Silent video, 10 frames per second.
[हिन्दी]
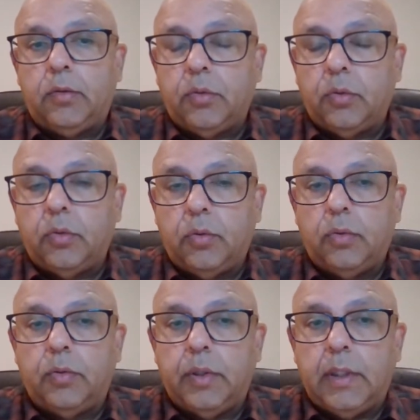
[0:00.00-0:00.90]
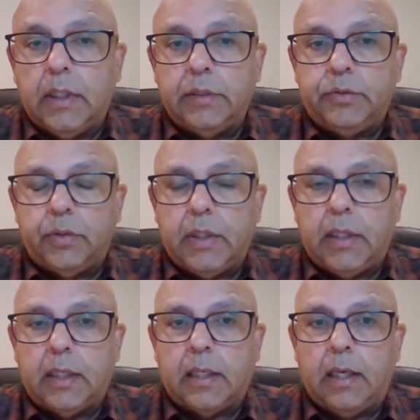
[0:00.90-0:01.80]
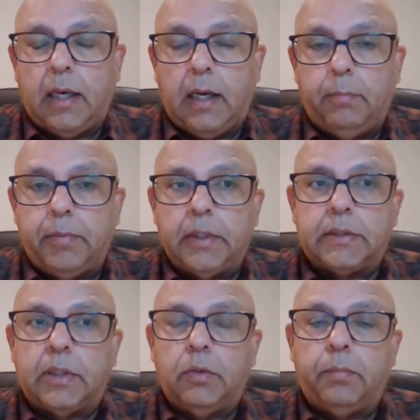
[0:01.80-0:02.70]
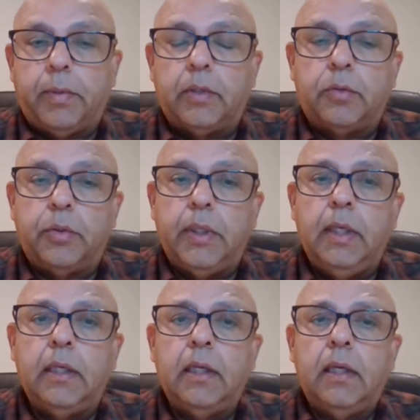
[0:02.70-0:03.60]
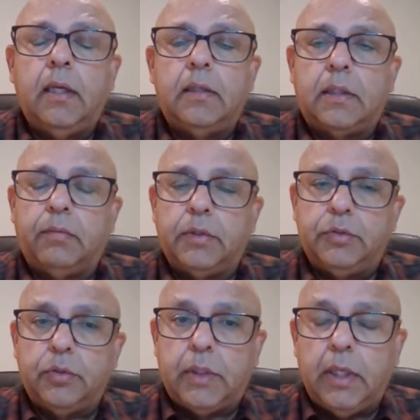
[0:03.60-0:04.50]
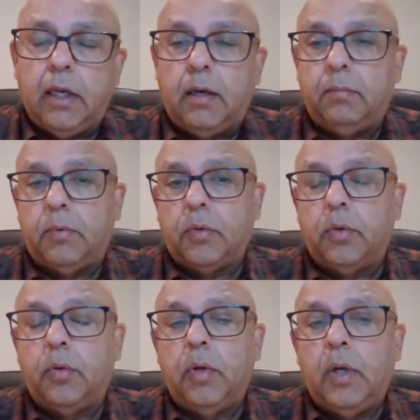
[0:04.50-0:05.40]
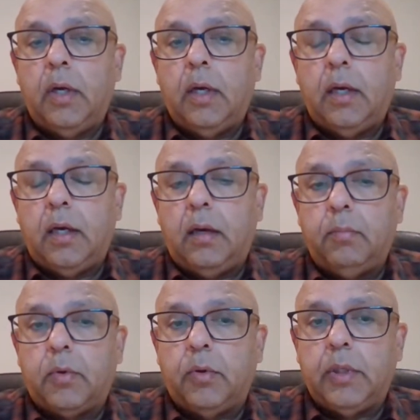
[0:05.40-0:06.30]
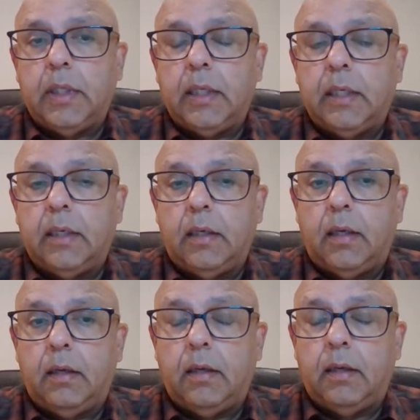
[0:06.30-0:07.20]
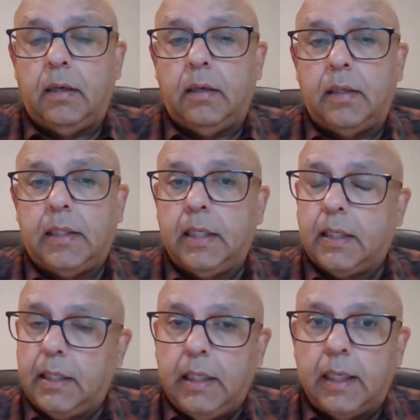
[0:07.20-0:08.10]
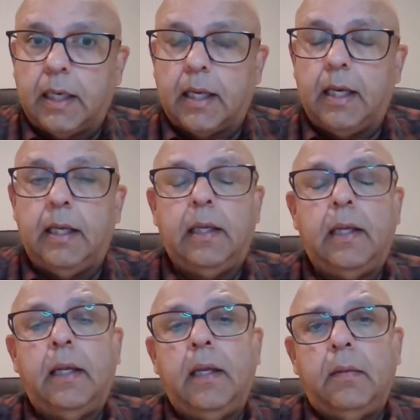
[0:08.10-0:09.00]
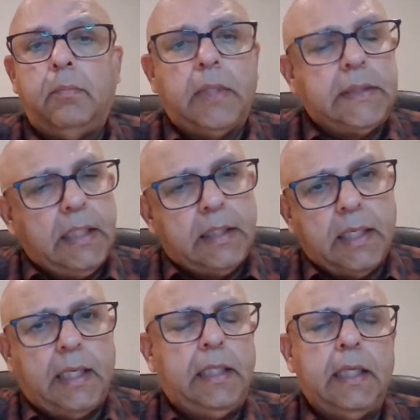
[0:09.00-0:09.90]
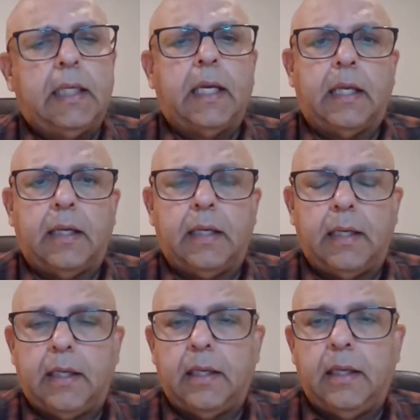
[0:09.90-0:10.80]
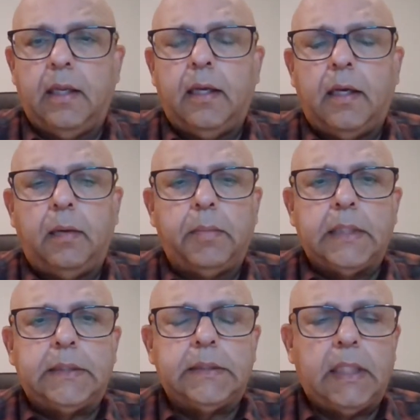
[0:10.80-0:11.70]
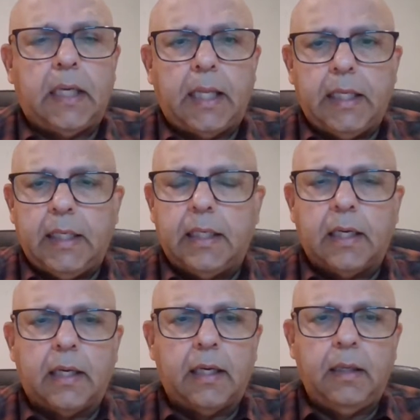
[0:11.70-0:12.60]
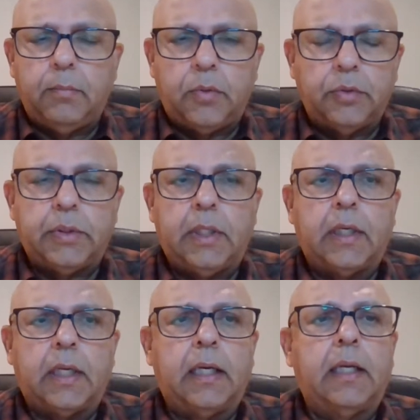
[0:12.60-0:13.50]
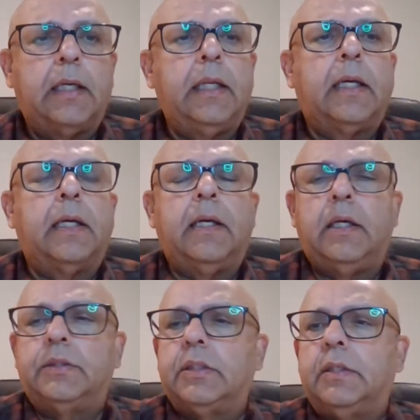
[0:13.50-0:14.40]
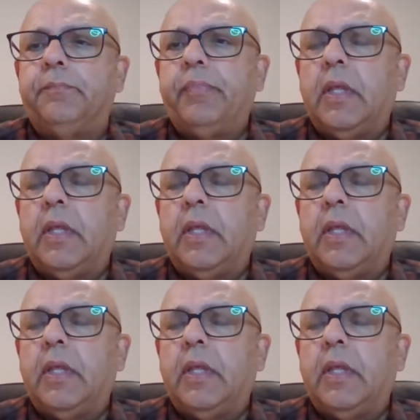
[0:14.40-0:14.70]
तो ये जो है कि आप इसके ऊपर थोड़ी तवज्जो दें हमको हमको ये ठीक नहीं लग रहा है बस इतना ही कह रहे हैं हम किसी से लड़ाई नहीं कर रहे हैं हम कुछ नहीं कर रहे हैं ठीक है अच्छा